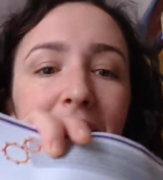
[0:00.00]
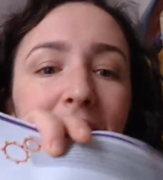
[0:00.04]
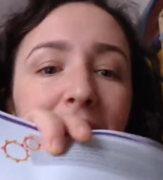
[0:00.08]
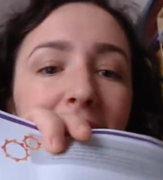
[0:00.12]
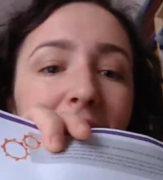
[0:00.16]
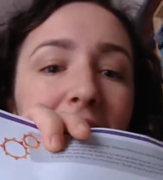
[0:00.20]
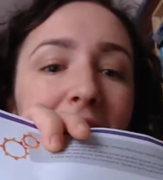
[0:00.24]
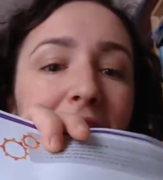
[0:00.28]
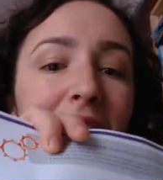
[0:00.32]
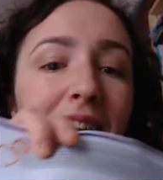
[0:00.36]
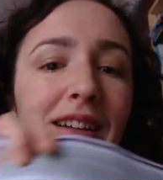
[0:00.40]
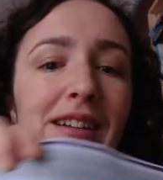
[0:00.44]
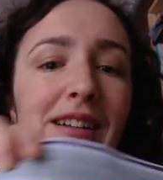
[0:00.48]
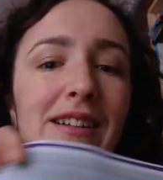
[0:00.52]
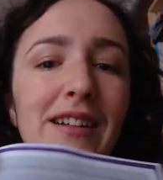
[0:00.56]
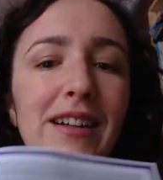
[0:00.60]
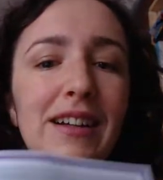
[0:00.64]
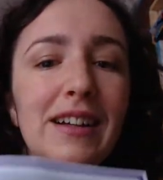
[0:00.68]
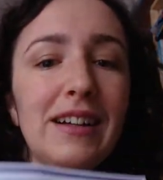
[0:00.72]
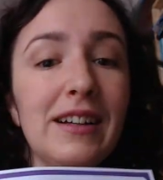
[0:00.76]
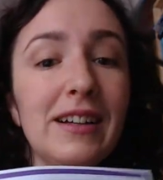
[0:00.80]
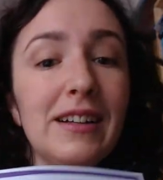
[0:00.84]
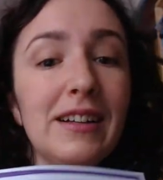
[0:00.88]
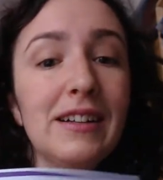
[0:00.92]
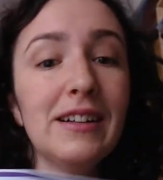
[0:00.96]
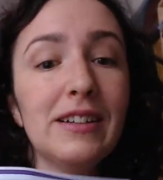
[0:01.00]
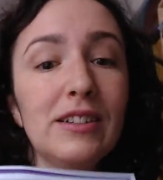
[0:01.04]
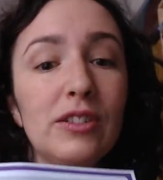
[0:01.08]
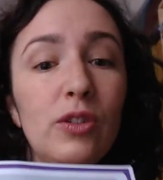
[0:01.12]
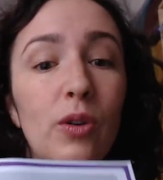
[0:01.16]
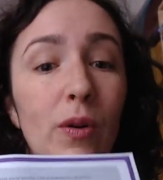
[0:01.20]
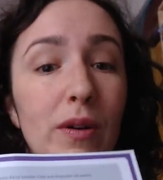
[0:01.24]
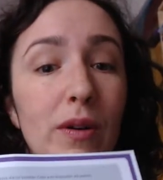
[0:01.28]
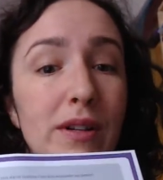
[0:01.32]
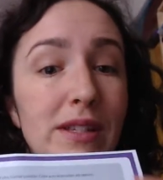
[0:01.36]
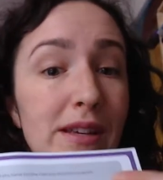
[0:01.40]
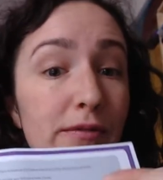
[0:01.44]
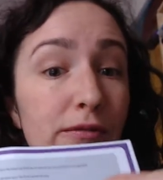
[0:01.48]
et euh,
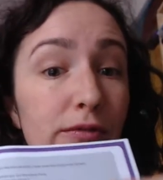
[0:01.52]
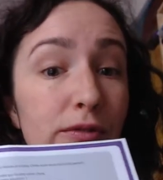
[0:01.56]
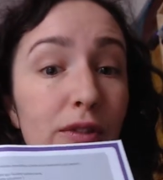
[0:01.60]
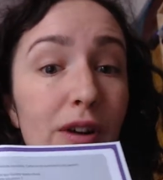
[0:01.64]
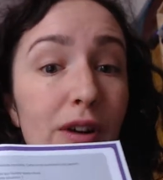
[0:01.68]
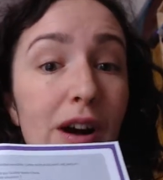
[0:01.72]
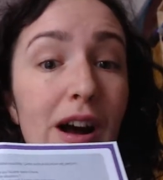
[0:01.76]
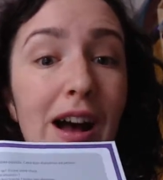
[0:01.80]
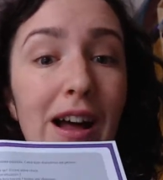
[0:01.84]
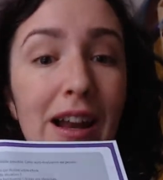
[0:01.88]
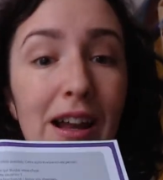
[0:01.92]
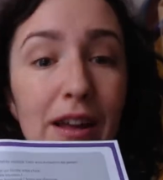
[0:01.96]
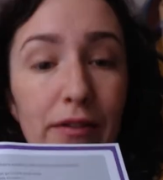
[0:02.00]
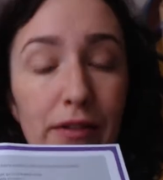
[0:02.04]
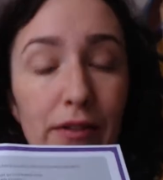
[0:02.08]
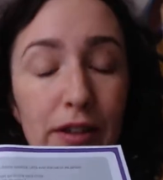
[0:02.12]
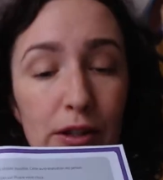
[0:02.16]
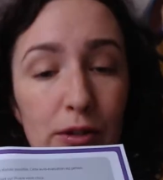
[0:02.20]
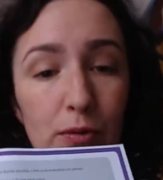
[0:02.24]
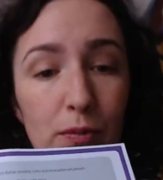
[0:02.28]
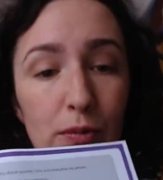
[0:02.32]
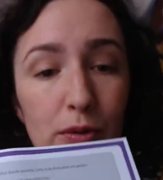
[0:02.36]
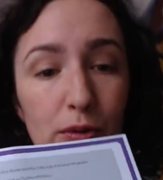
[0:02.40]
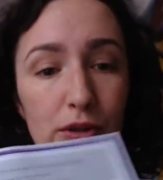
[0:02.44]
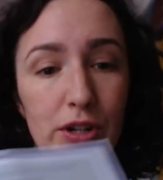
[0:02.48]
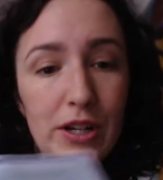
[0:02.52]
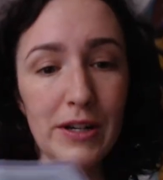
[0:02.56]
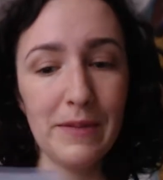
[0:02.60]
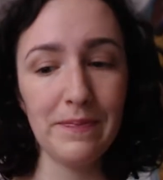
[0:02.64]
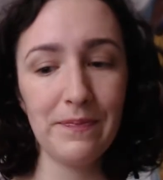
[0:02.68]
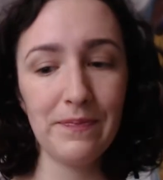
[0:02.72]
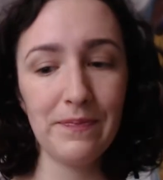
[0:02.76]
troisième fois à la fin du projet